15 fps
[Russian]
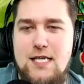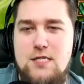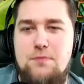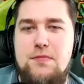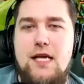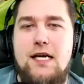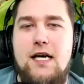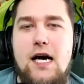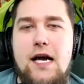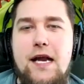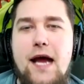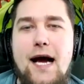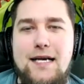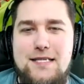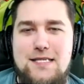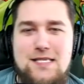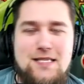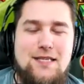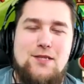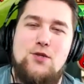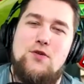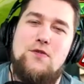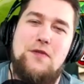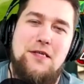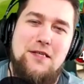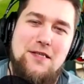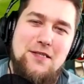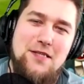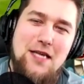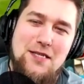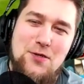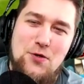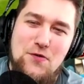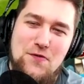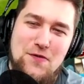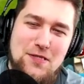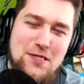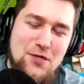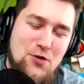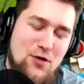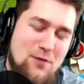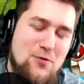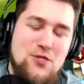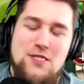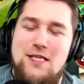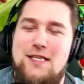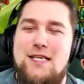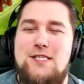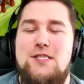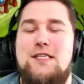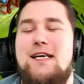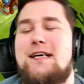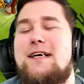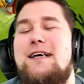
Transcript: так, реакция на нового, на нового героя. Может, я даже так